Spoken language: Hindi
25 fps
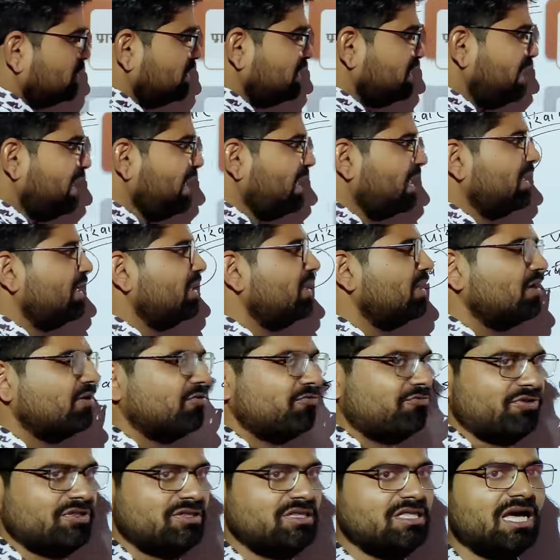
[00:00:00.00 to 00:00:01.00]
ये
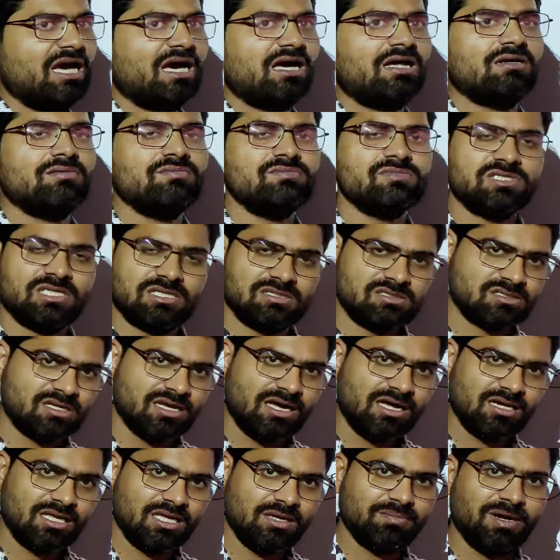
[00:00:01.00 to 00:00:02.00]
विद्या आरंभ
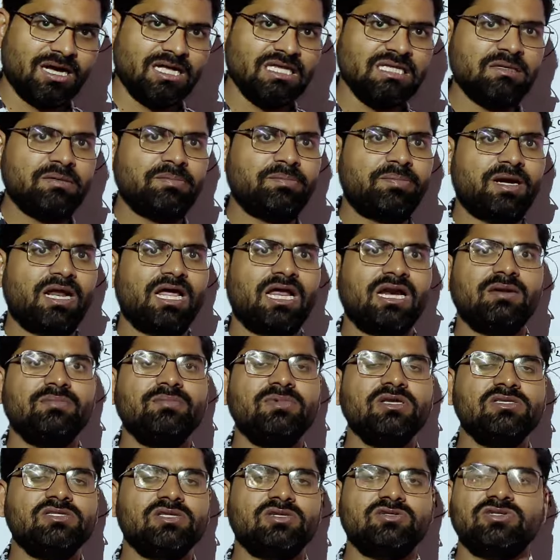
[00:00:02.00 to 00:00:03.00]
संस्कार के बाद
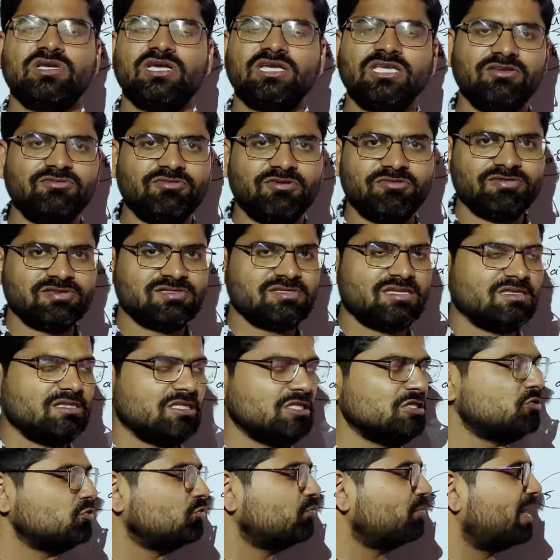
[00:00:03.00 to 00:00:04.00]
प्रारंभिक शिक्षा की व्यवस्था
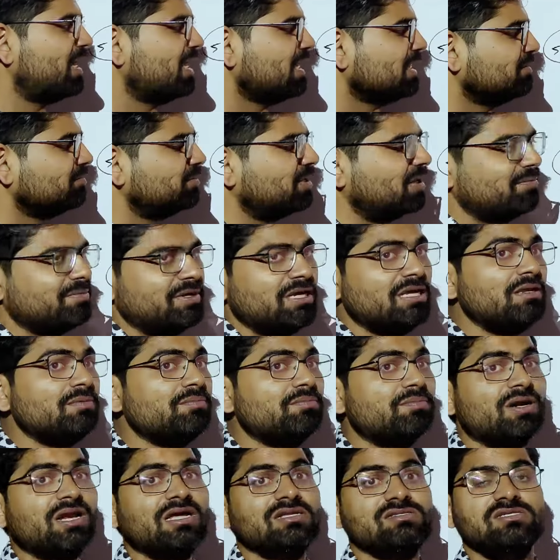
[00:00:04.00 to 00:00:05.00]
थी जो भारत में हमें
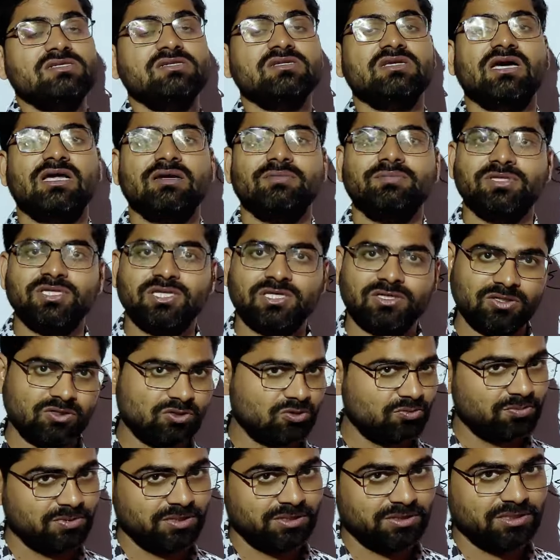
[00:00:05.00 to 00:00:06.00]
प्राचीन काल में देखने
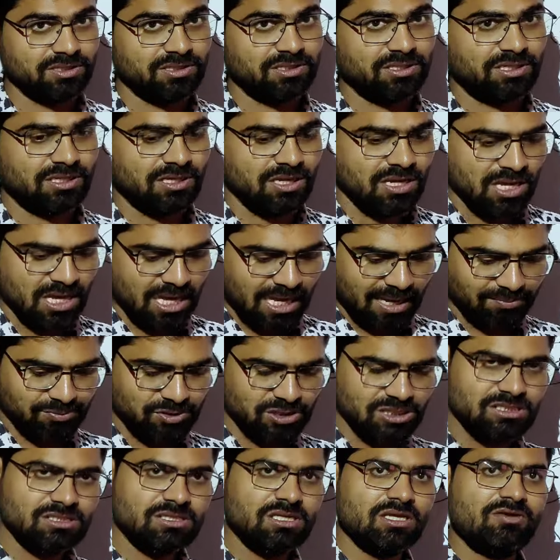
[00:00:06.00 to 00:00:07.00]
को मिलती थी अब
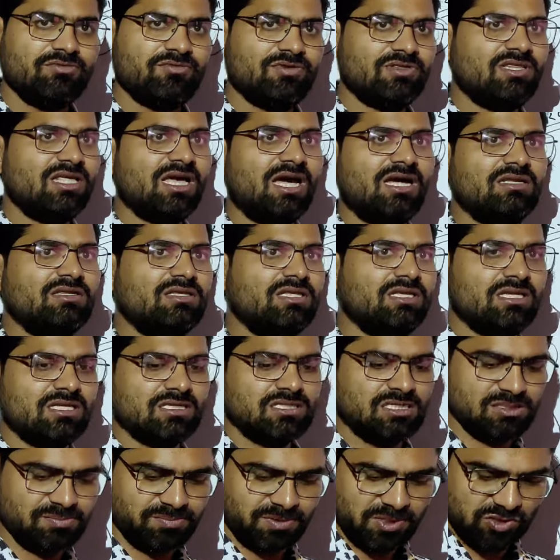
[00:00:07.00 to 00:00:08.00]
जिस विद्यार्थी की
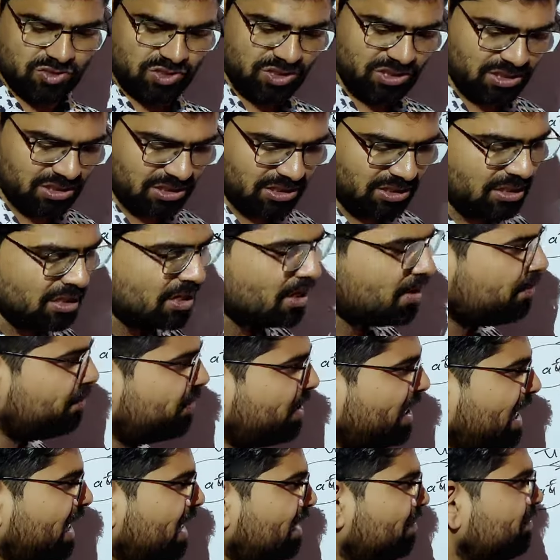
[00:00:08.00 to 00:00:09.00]
जिस बच्चे की
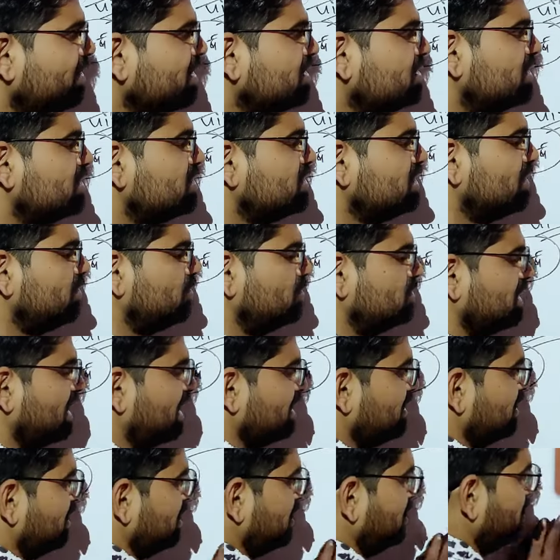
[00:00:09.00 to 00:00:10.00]
प्रारंभिक शिक्षा हो
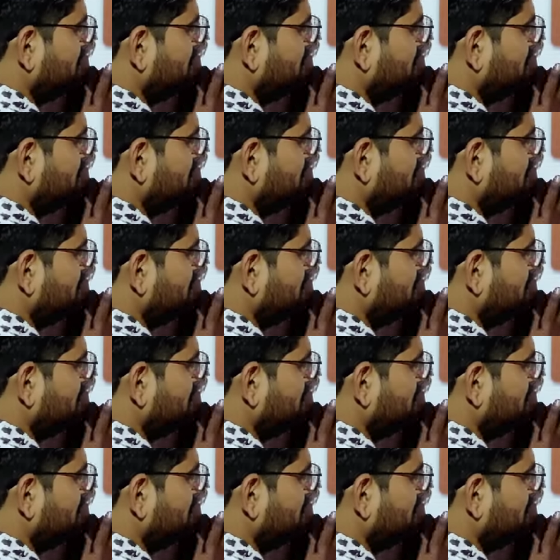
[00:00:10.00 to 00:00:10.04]
जाती थी